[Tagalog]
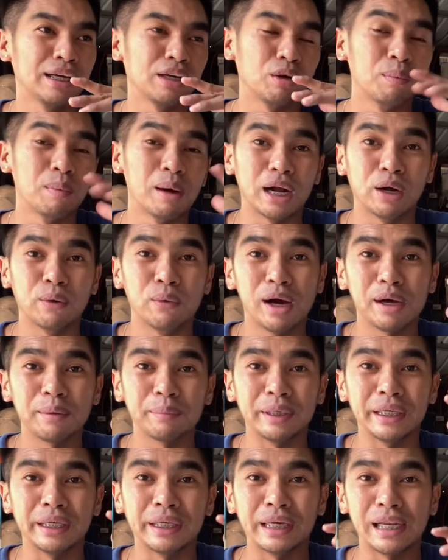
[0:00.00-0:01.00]
gumagawa
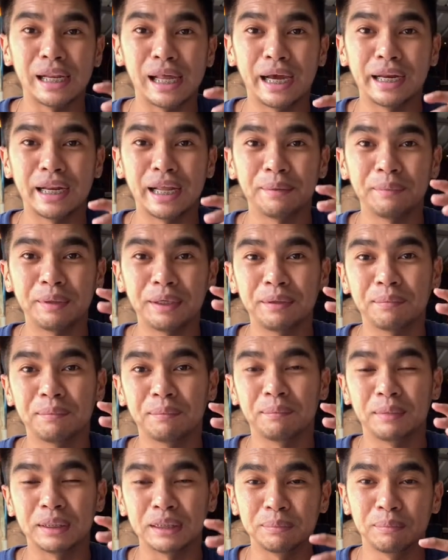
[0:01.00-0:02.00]
kami, kailangan namin
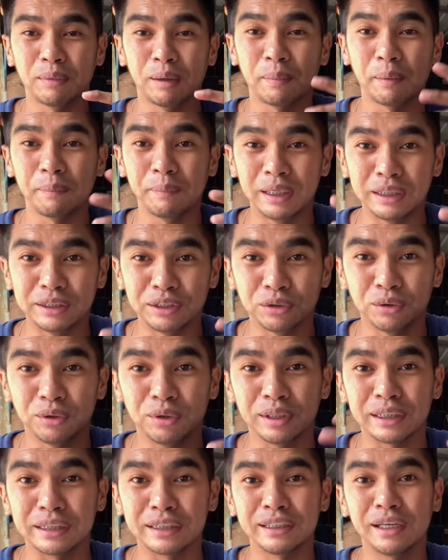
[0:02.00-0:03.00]
mas mapabilis yung
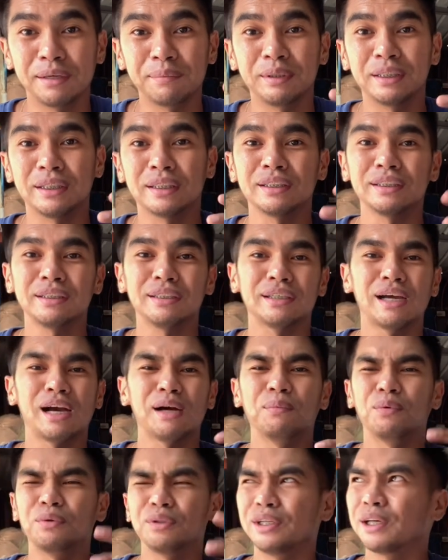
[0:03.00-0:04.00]
oras namin kasi
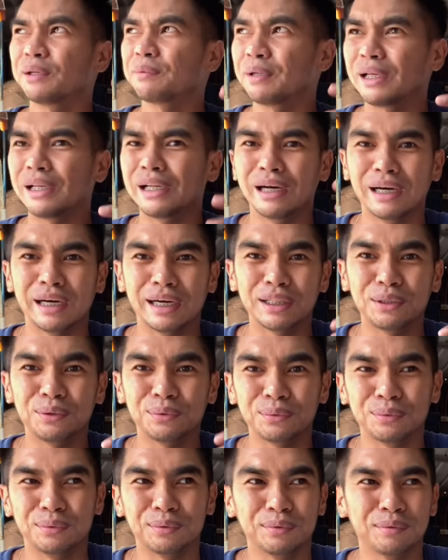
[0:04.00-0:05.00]
aabutin kami ilang araw
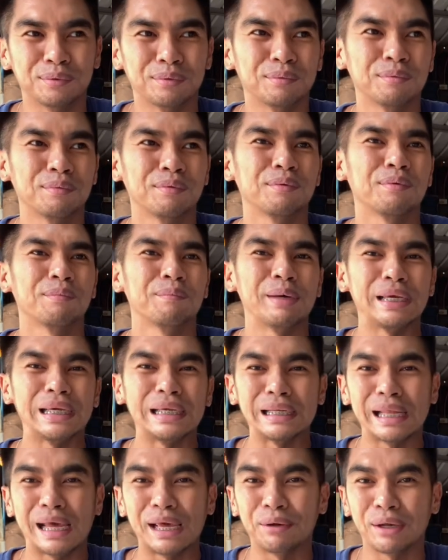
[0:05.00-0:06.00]
kung may
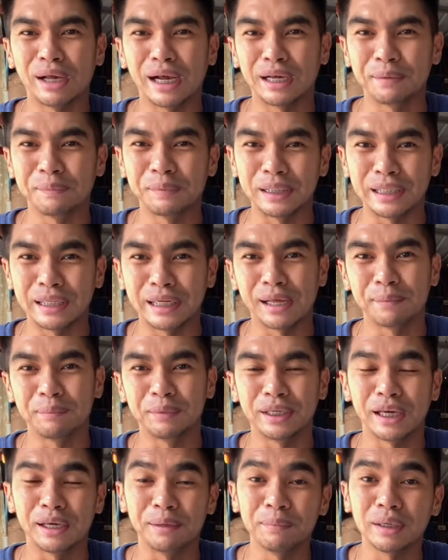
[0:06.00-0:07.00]
na yung gagamitin namin
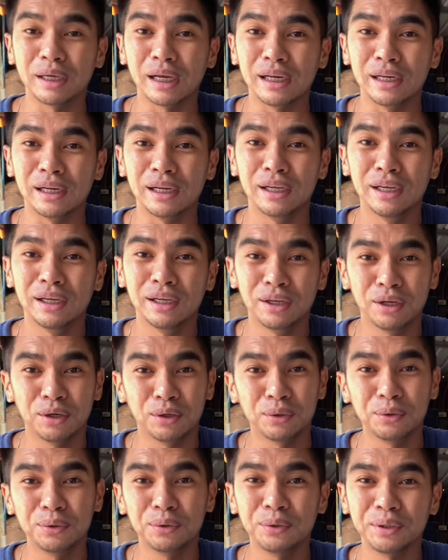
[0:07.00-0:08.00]
chemical
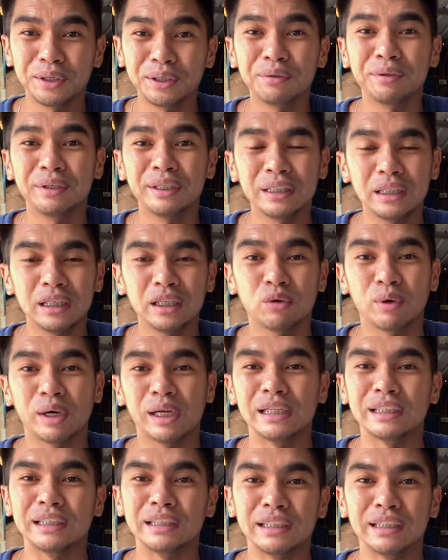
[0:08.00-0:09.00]
o yung hindi
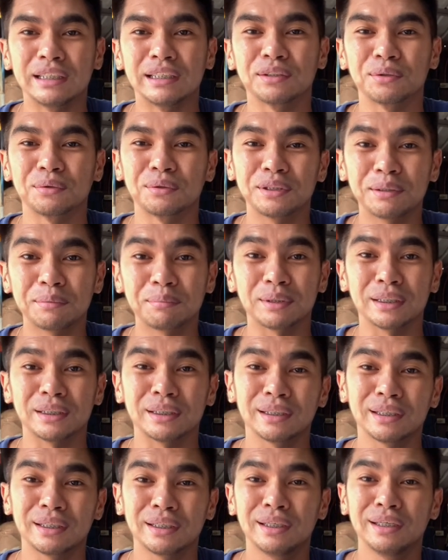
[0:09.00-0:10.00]
quality. So, syempre,
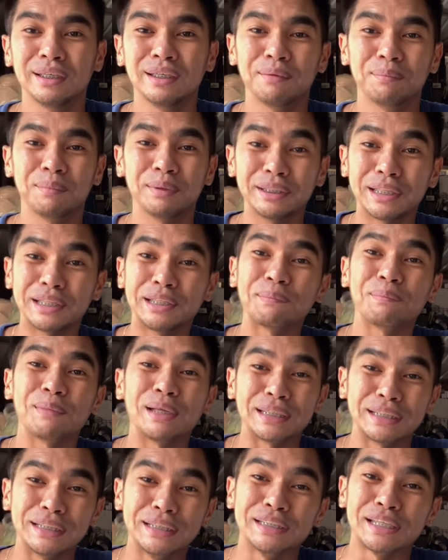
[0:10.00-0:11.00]

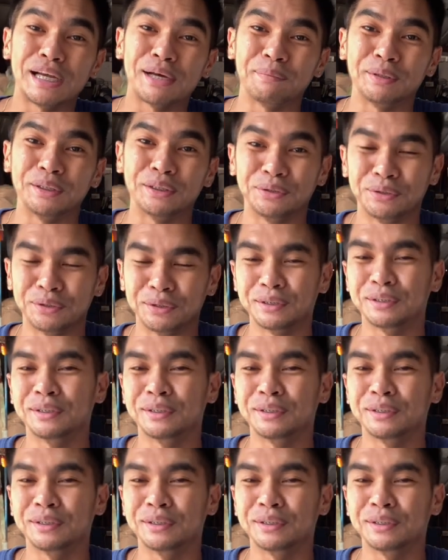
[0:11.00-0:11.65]
magre-reflect din sa amin yun.